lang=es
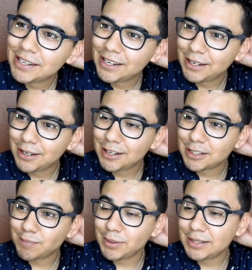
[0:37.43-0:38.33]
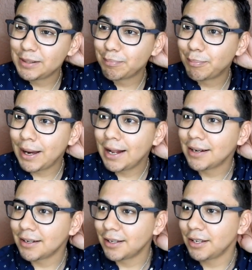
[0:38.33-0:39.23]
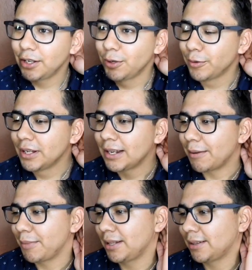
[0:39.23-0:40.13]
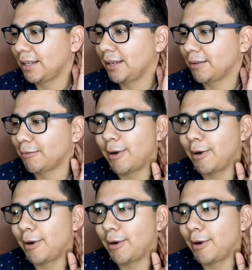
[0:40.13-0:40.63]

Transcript: eh, es principal y únicamente,